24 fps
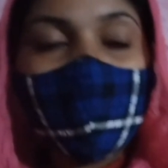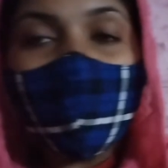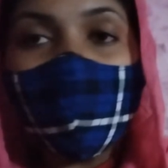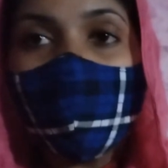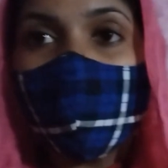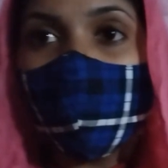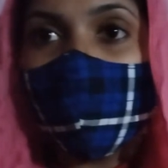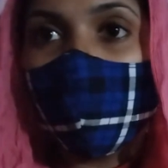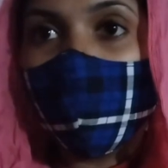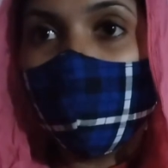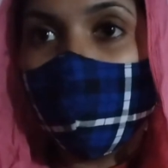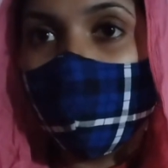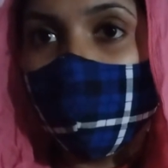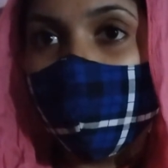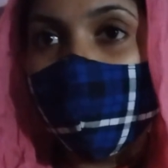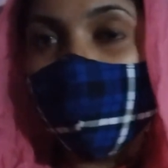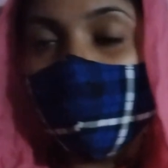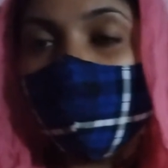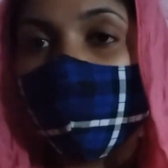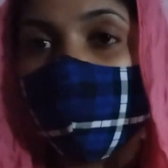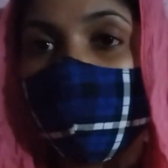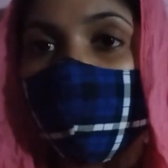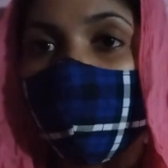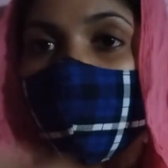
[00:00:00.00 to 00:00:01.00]
रहे होंगे कि
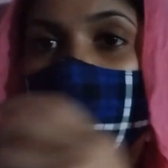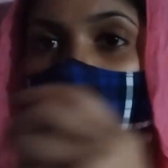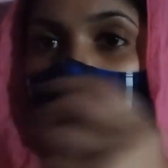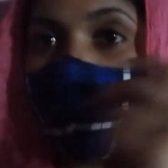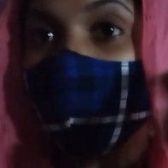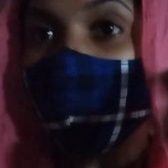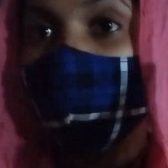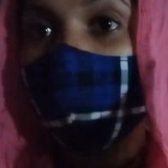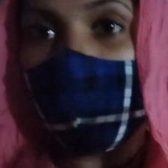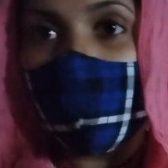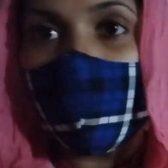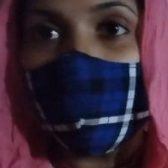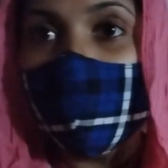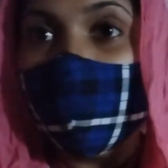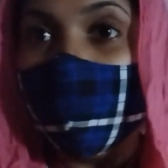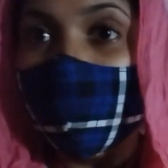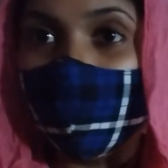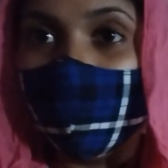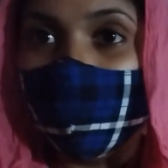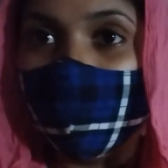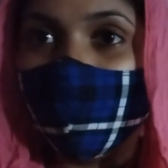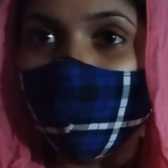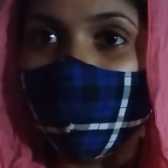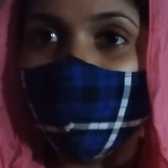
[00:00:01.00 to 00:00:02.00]
मैं तो नहाने
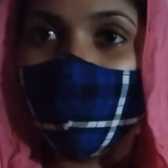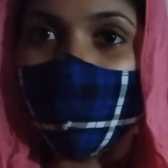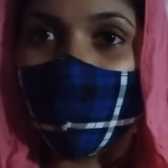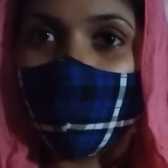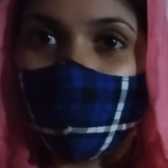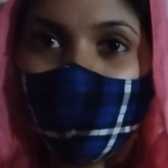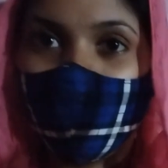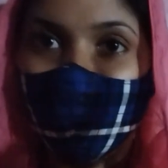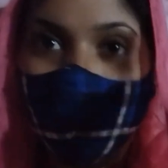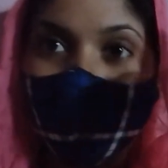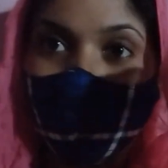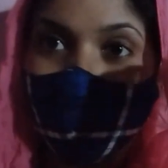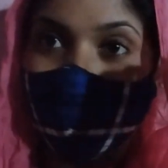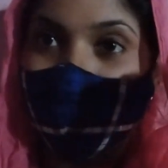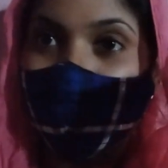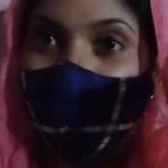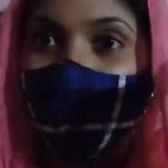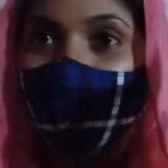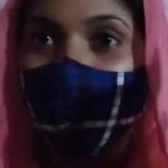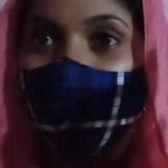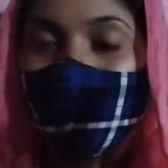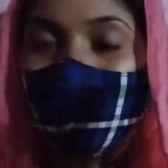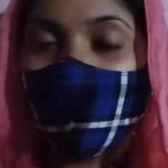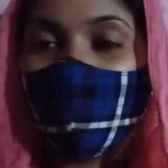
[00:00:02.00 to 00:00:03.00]
गई थी लोकेशन
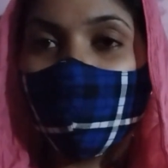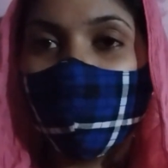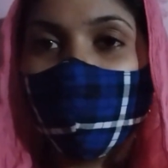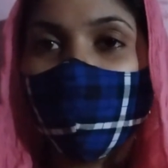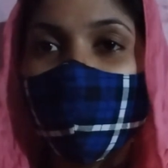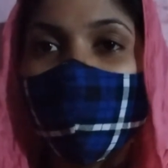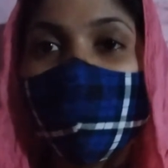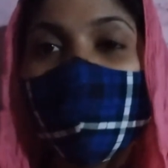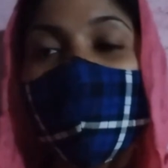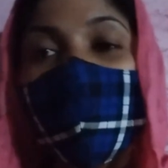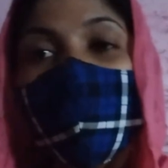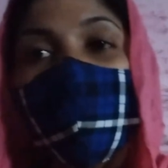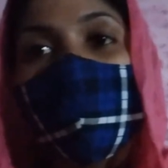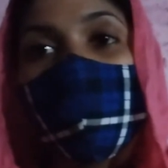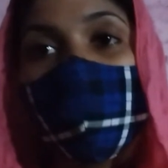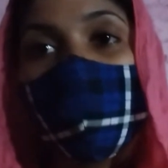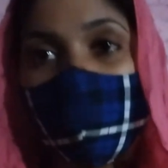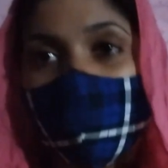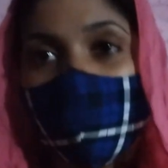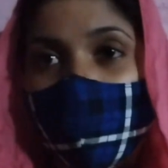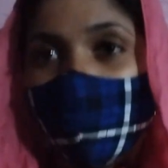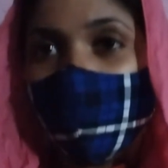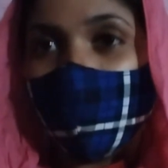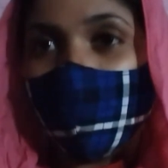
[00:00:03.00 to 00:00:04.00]
चेंज हो गई
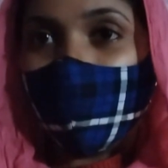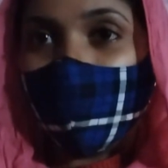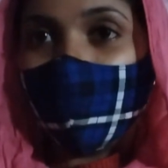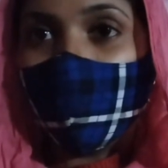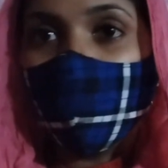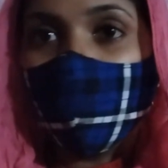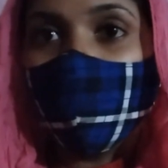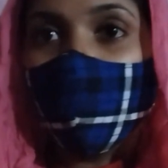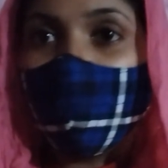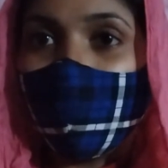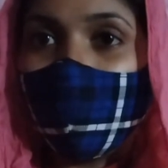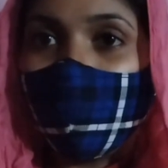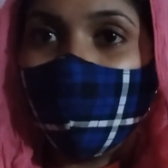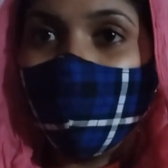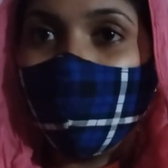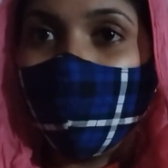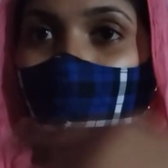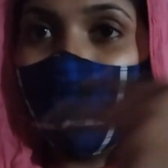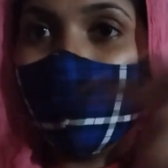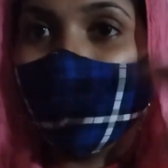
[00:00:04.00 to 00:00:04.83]
तो मैं बता दूँ नहाने में